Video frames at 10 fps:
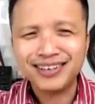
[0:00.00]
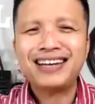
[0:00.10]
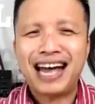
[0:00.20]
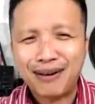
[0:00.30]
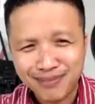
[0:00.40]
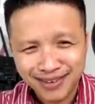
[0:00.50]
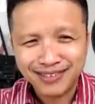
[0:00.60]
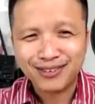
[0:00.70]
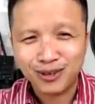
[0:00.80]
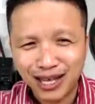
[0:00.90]
là có tình
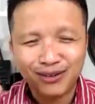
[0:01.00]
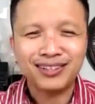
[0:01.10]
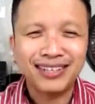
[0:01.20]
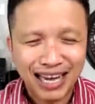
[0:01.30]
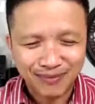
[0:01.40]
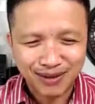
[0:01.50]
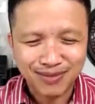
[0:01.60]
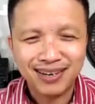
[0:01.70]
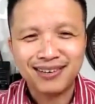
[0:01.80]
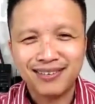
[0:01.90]
cảm nữa cô ta có tình
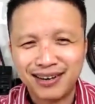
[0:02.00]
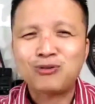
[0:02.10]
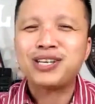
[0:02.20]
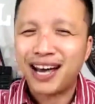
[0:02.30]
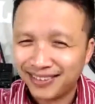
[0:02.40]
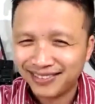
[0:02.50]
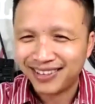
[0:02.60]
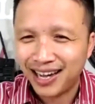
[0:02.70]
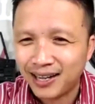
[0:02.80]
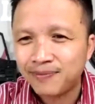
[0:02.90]
cảm với mình rau
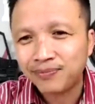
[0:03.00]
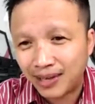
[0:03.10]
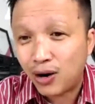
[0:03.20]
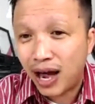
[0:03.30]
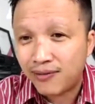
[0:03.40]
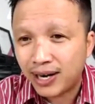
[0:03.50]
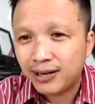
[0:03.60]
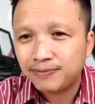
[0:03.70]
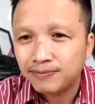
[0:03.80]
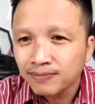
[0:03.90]
sạch à, đại
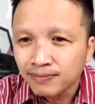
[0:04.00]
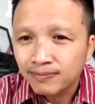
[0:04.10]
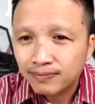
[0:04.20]
loại vậy đó